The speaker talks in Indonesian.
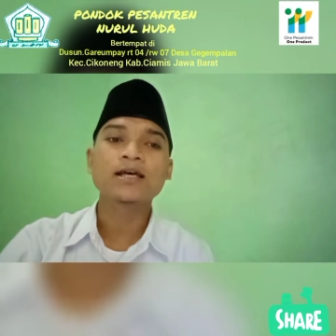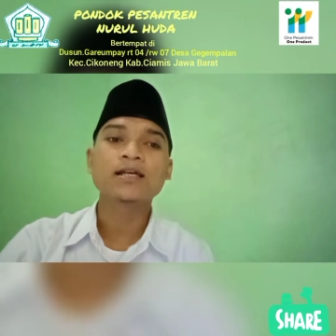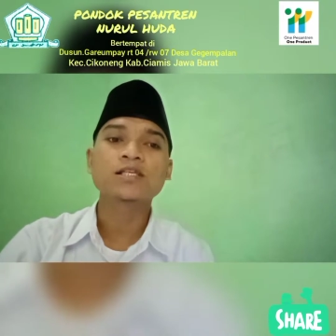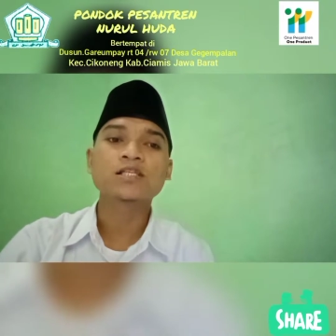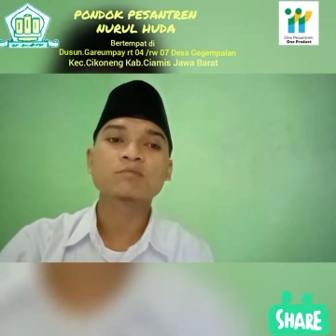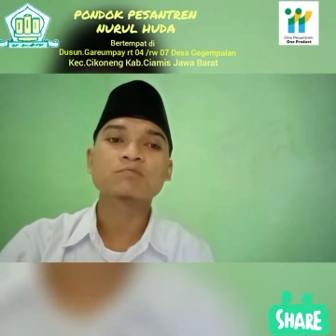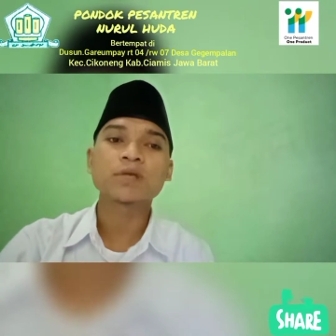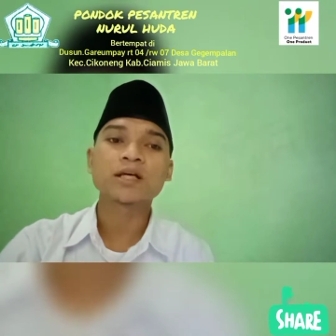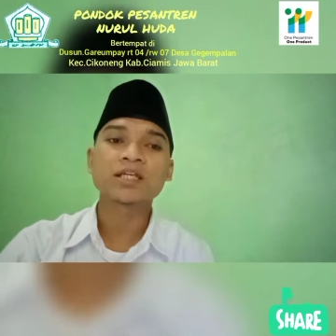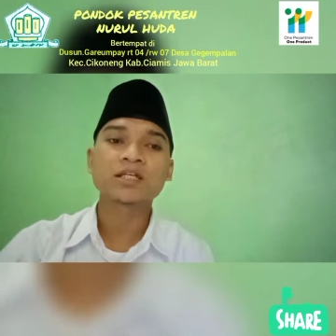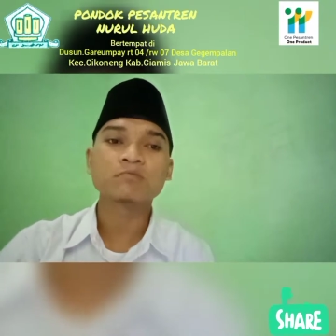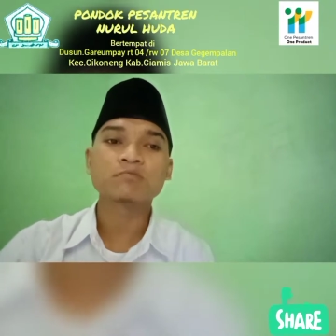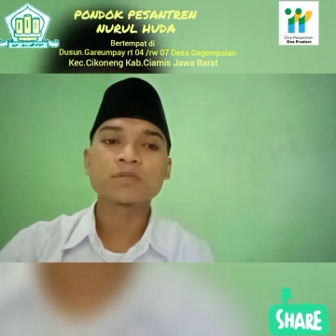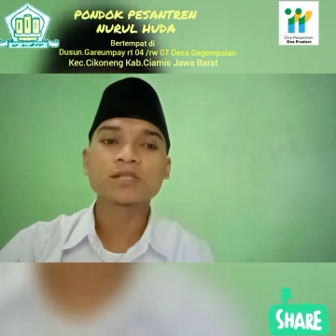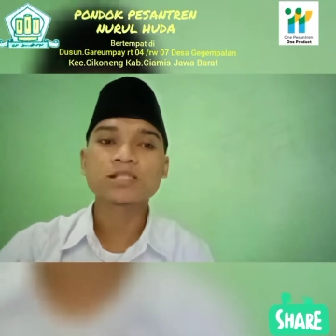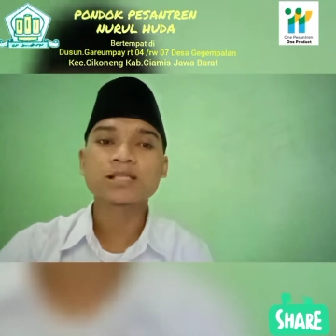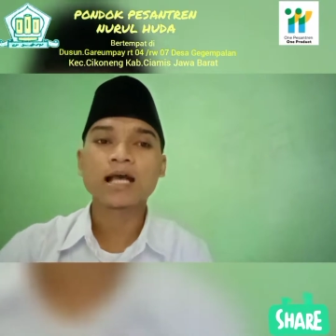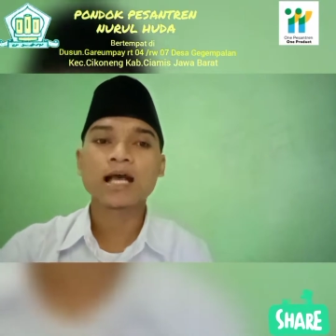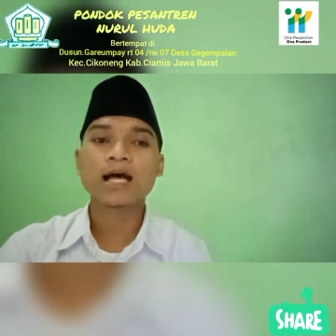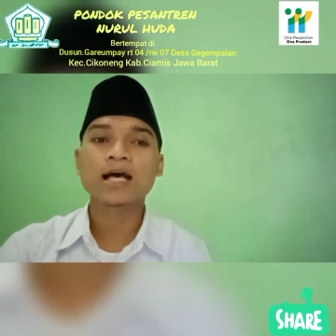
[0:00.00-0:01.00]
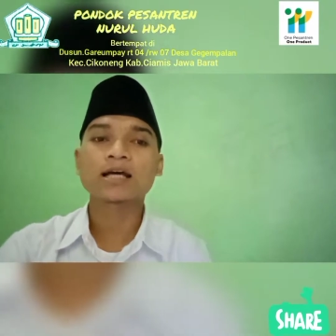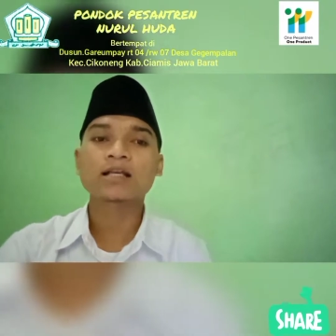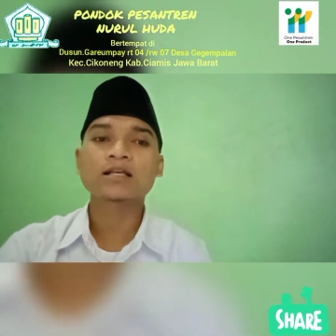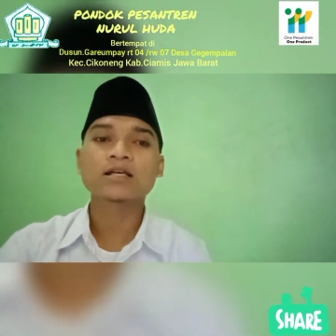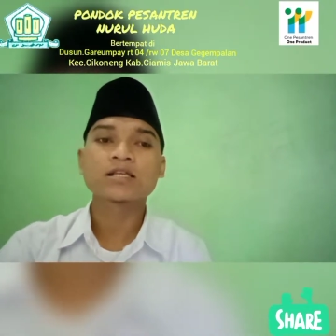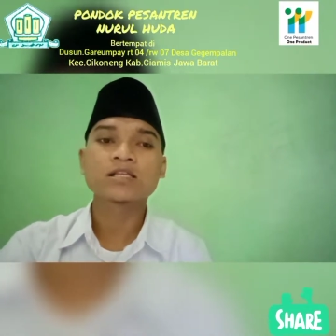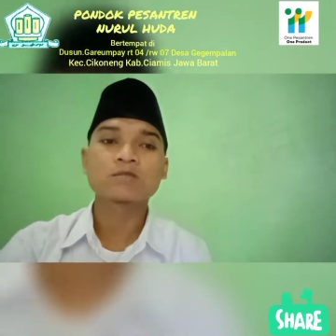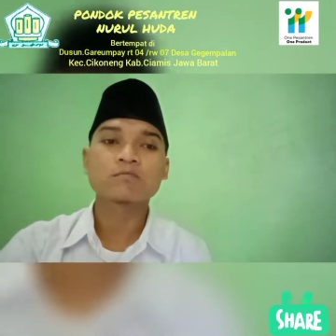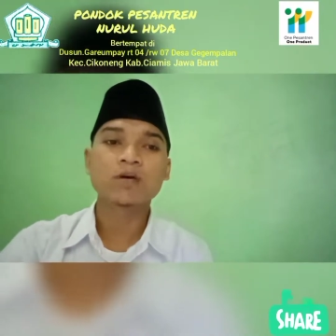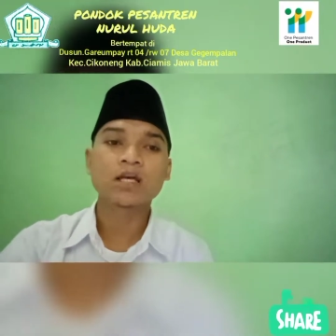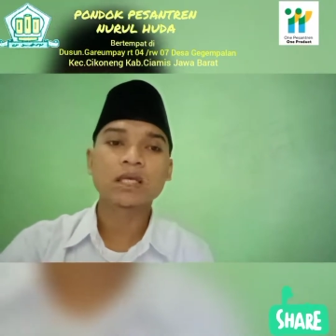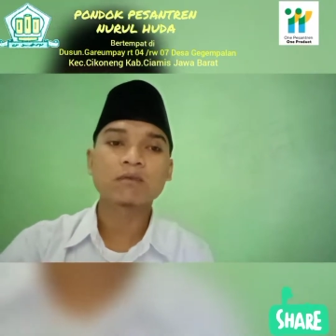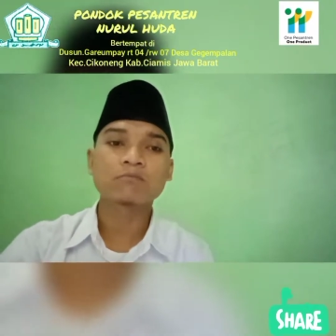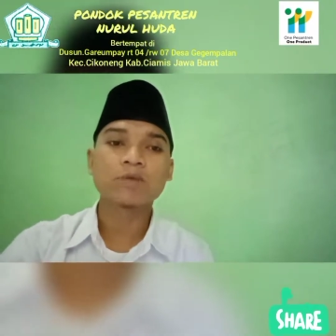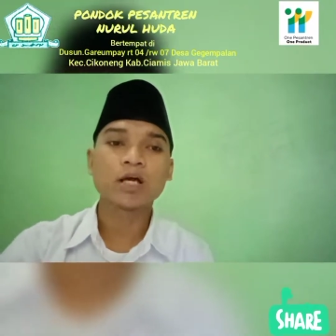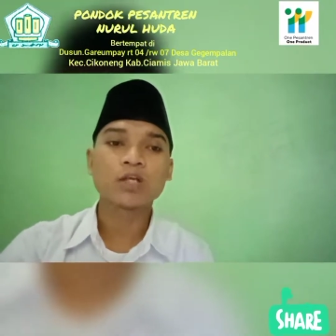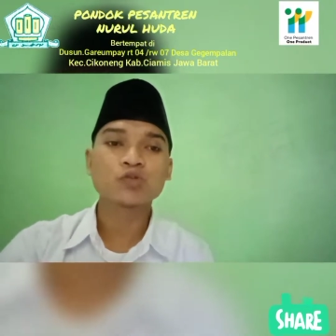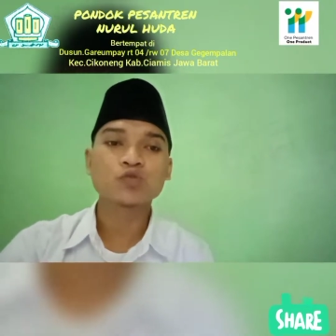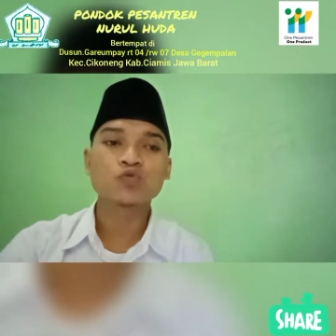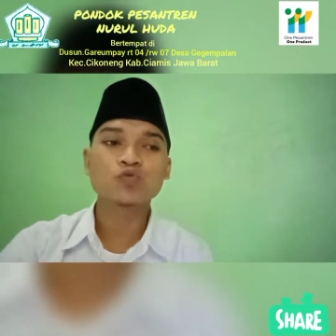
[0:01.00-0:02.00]
semakin besar, semakin
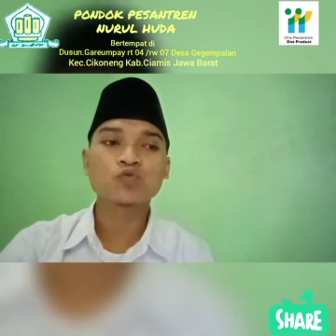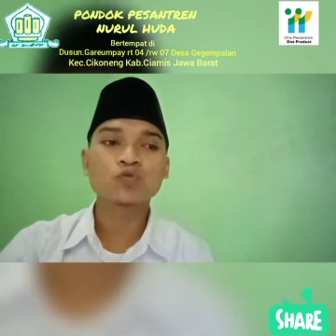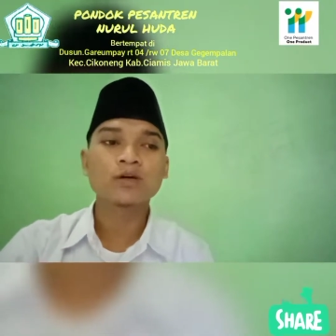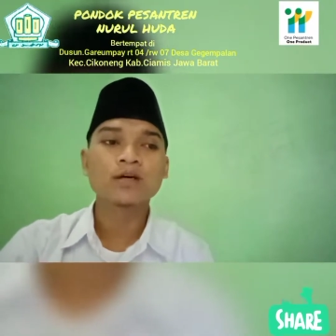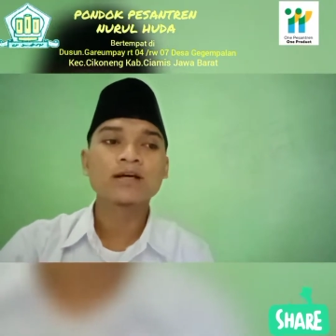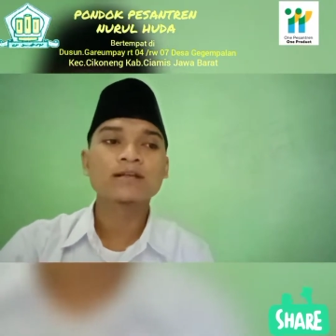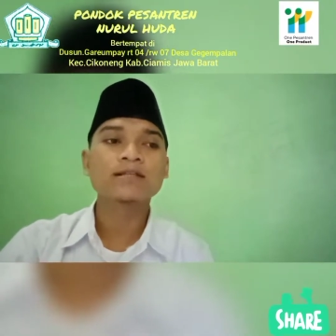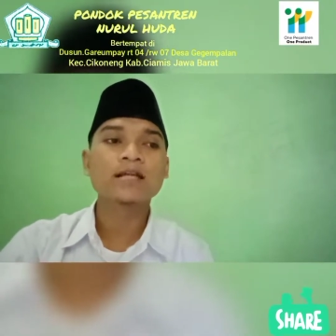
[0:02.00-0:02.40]
maju,